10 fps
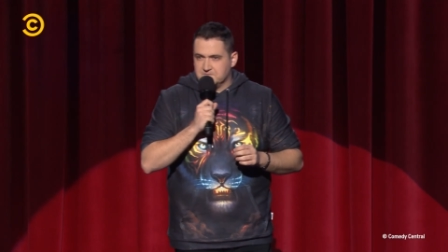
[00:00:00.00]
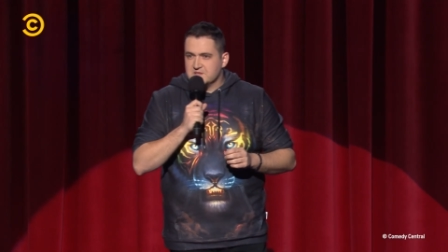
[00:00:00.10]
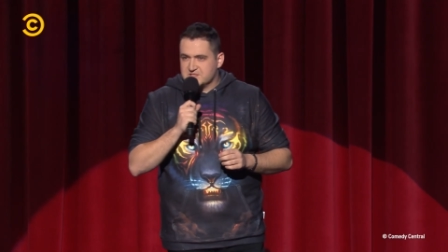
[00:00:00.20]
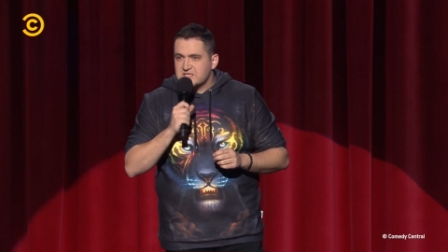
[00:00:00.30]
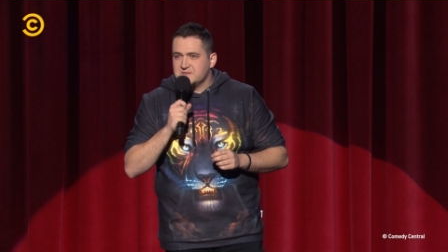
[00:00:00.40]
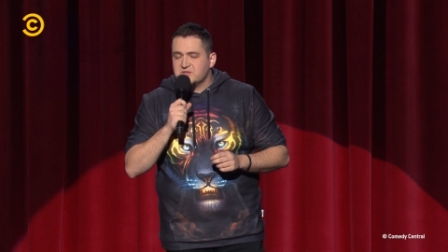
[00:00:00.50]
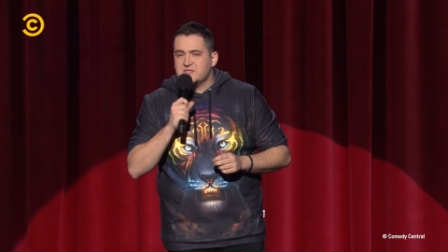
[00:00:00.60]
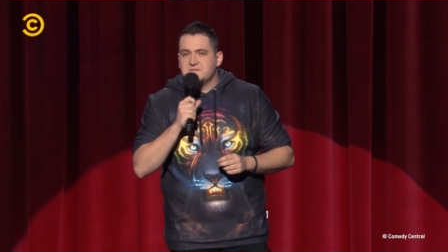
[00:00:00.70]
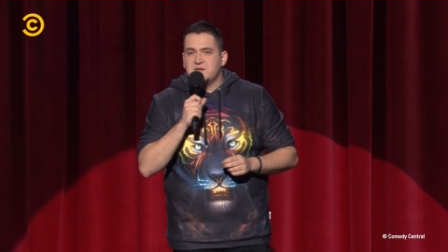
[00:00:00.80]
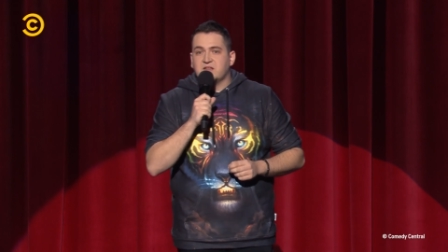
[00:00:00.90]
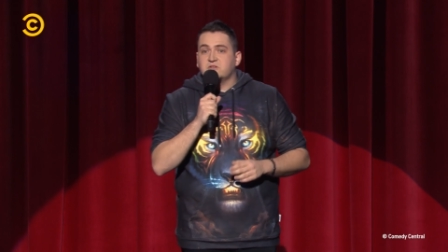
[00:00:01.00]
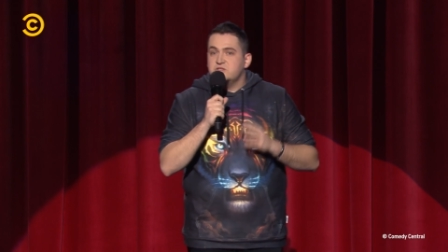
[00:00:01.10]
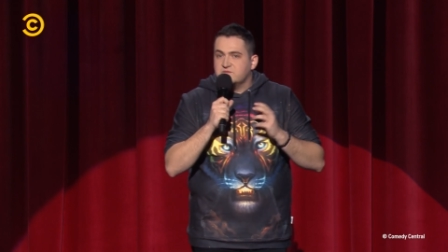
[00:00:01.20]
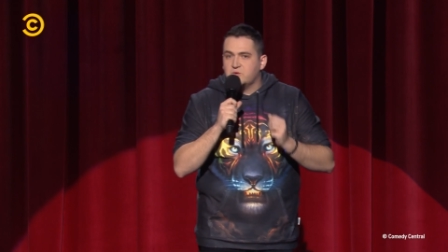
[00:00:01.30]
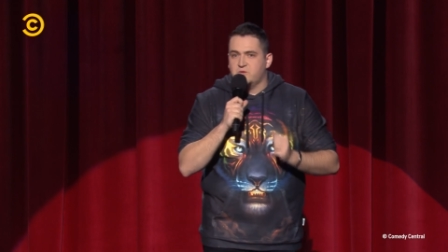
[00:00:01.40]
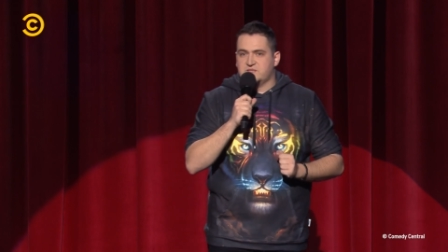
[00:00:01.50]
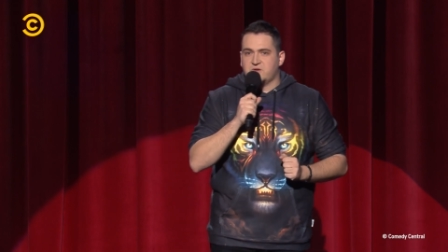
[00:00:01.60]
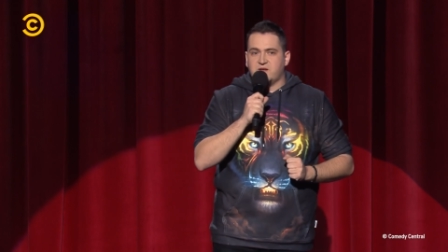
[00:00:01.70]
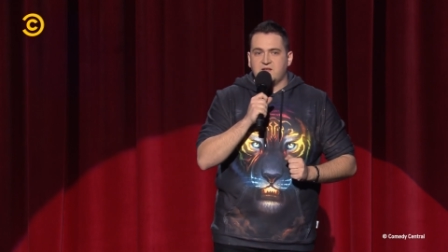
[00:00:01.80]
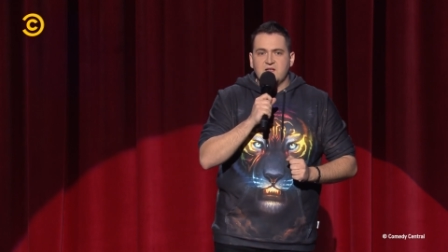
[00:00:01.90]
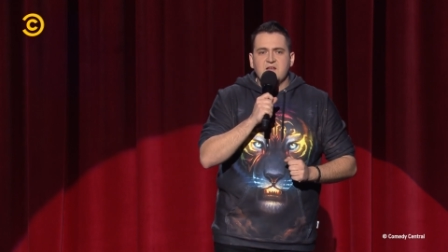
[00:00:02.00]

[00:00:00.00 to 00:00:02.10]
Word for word: Z czasem to się zmienia, to idzie w drugą stronę.